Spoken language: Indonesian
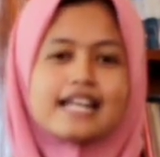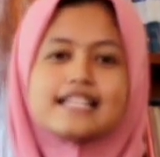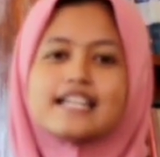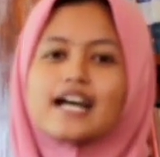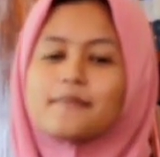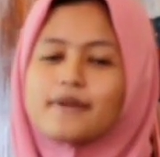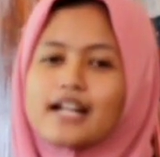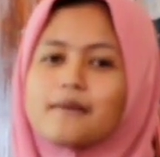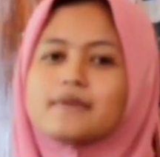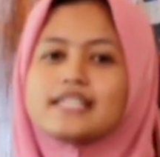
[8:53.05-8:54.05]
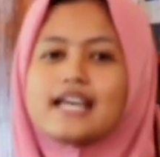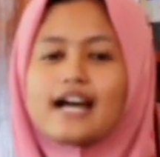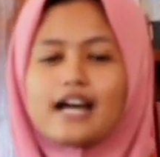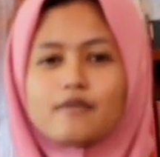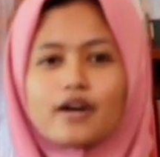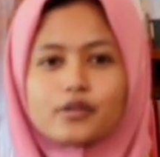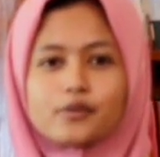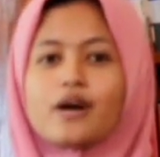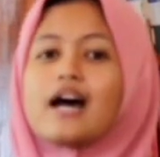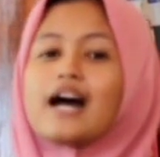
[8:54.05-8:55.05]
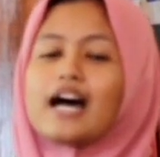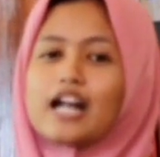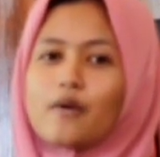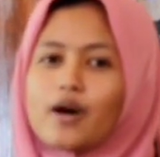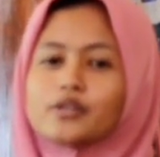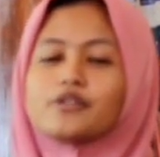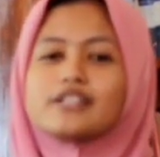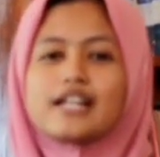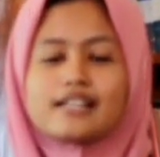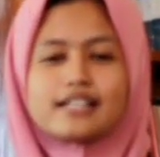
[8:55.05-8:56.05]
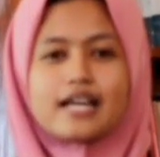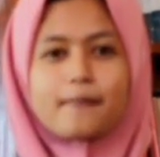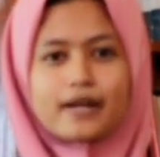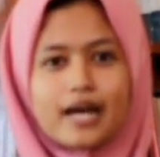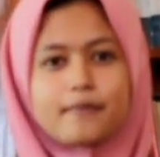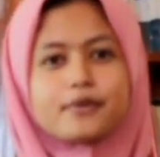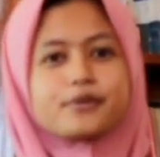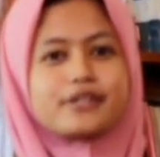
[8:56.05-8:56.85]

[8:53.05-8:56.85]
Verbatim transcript: Dan jangan pernah menyiakan waktu, karena waktu tidak pernah menunggu